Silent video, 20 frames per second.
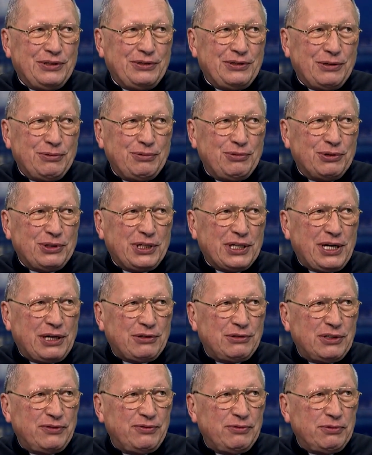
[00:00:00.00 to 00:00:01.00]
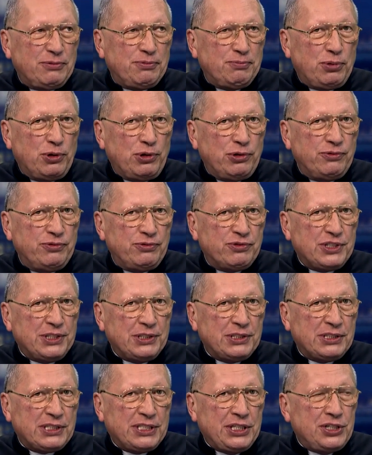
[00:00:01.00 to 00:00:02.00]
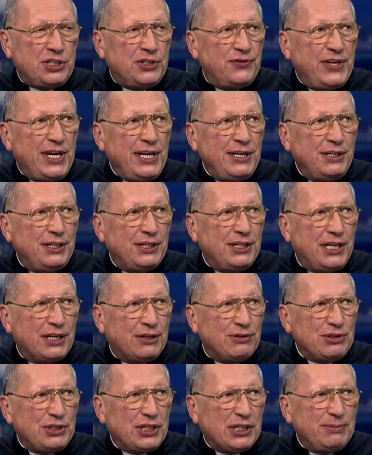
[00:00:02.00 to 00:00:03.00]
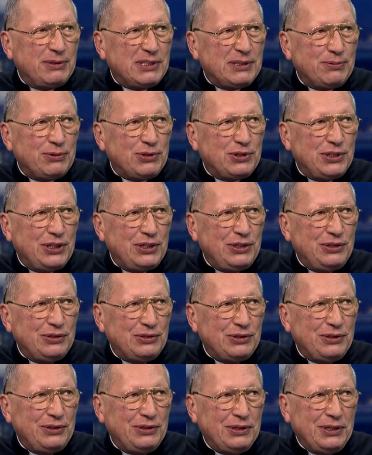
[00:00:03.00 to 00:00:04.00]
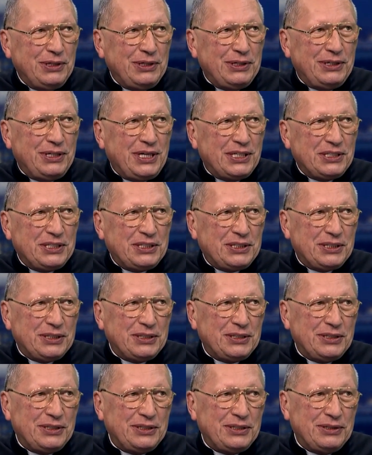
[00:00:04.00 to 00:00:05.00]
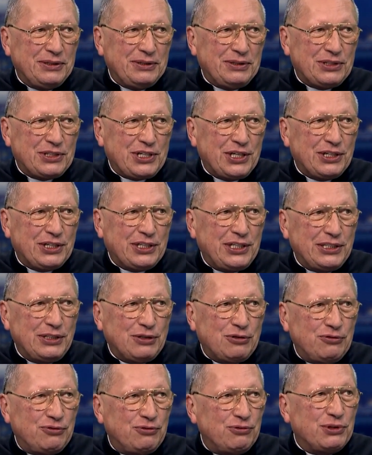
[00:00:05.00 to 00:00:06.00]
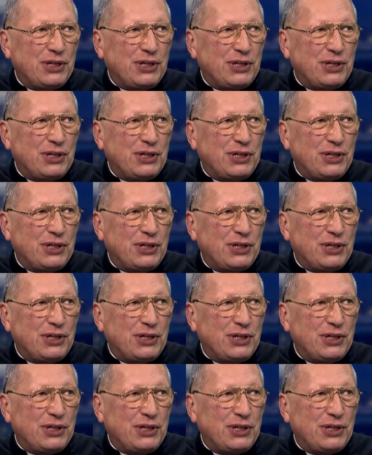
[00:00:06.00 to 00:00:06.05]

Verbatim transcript: to było tak akurat po wszystkich świętych jakoś tak bezpośrednio i nas e, trzech kleryków